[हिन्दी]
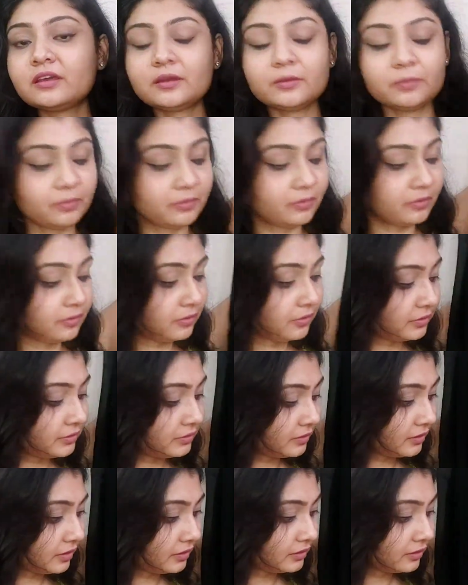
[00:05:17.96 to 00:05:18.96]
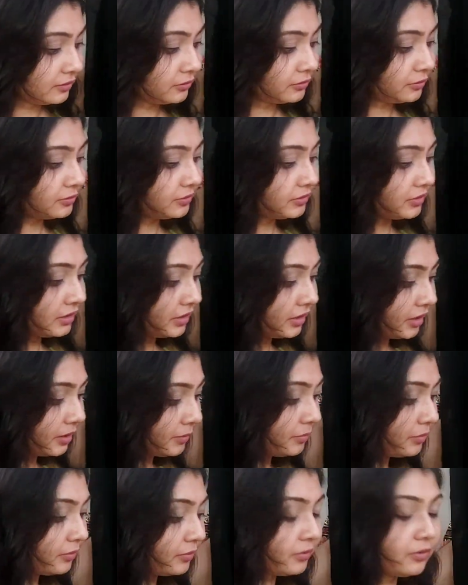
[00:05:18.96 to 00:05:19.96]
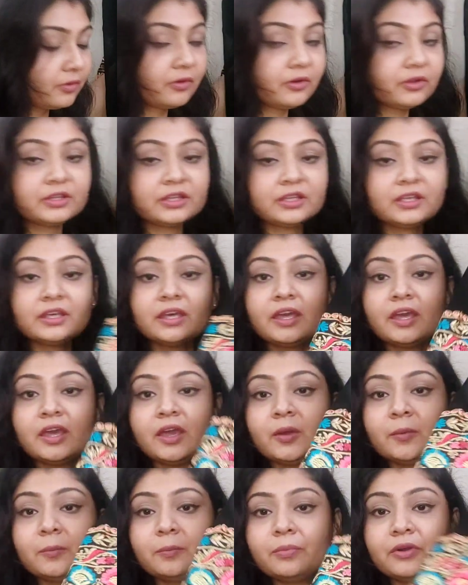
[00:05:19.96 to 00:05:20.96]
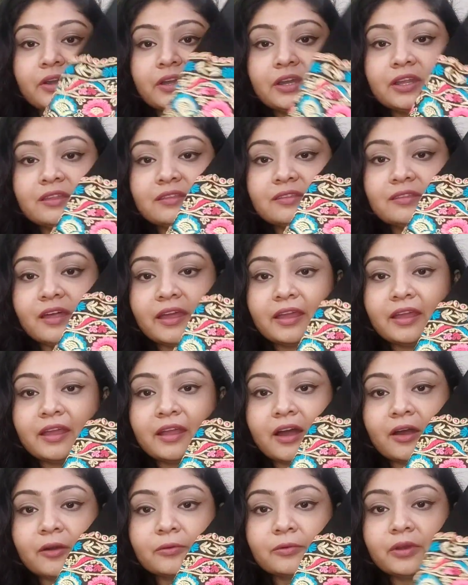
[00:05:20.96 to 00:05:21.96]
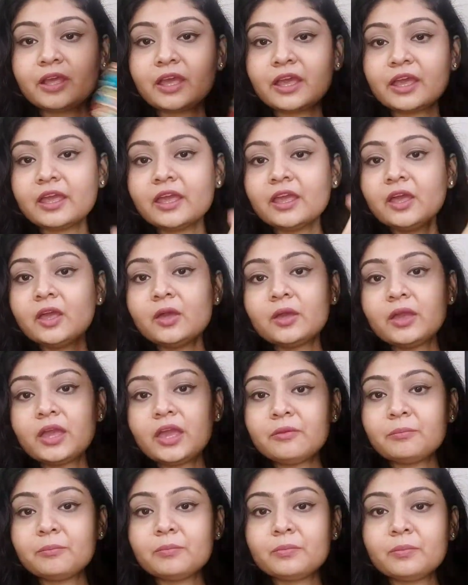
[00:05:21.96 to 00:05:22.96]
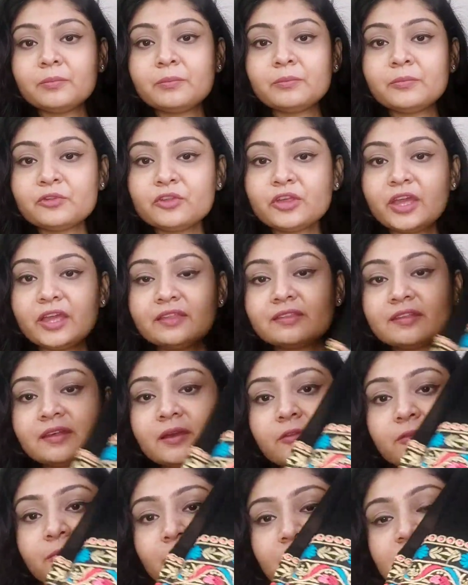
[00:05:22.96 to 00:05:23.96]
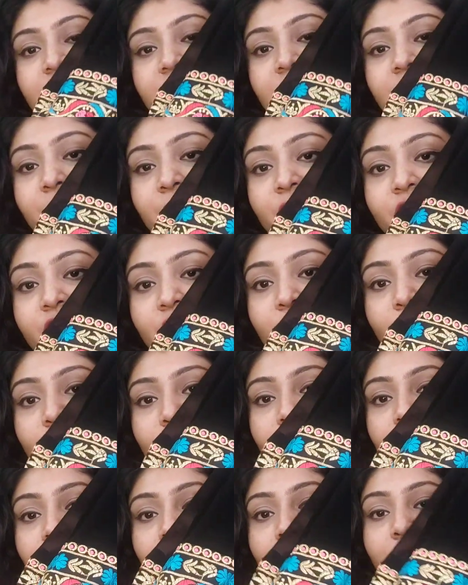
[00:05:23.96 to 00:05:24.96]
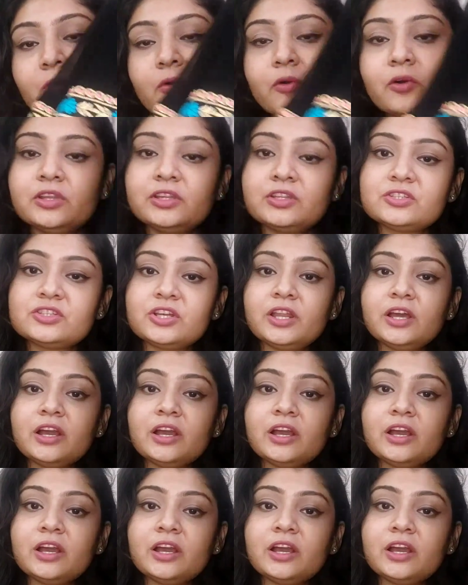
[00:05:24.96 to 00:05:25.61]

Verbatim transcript: तक बहुत ज़्यादा सुंदर है बहुत ही प्रटी सा एक गाउन है, मुझे इसका स्पेशली एम्ब्रॉयडरी वर्क बहुत अच्छा